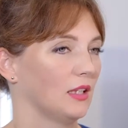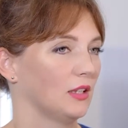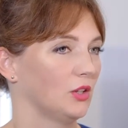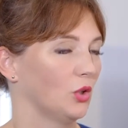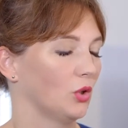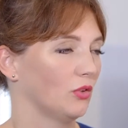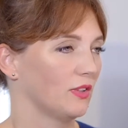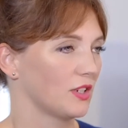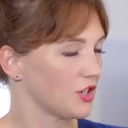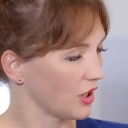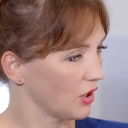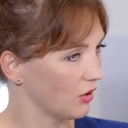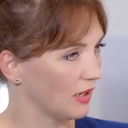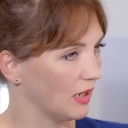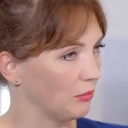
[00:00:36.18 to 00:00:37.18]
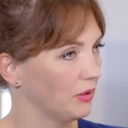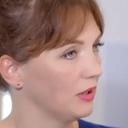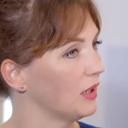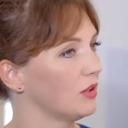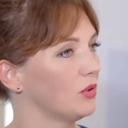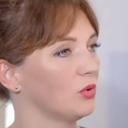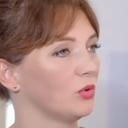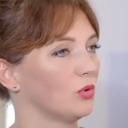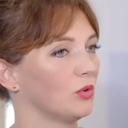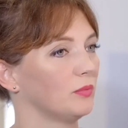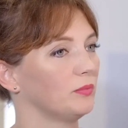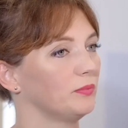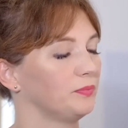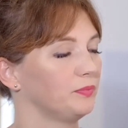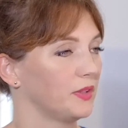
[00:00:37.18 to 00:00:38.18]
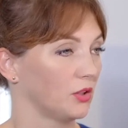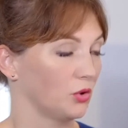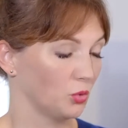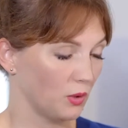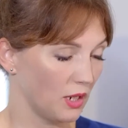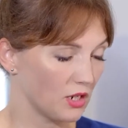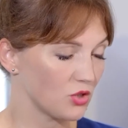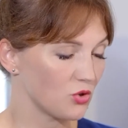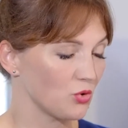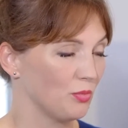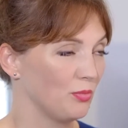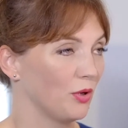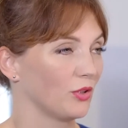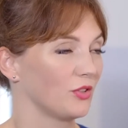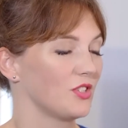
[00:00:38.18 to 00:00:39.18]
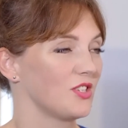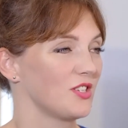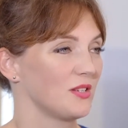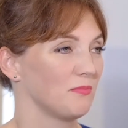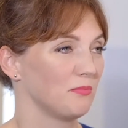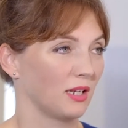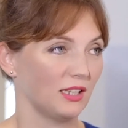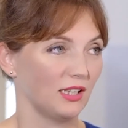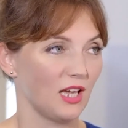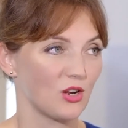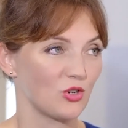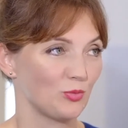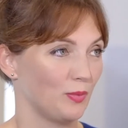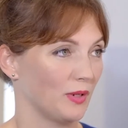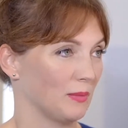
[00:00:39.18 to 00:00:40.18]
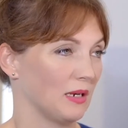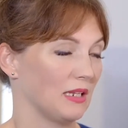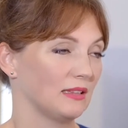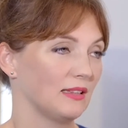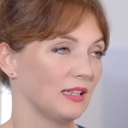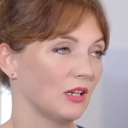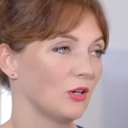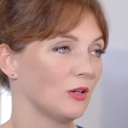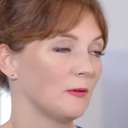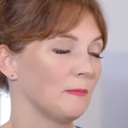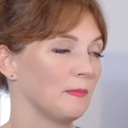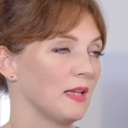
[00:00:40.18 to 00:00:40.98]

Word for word: do waszego gabinetu tatuażu bądź makijażu permanentnego,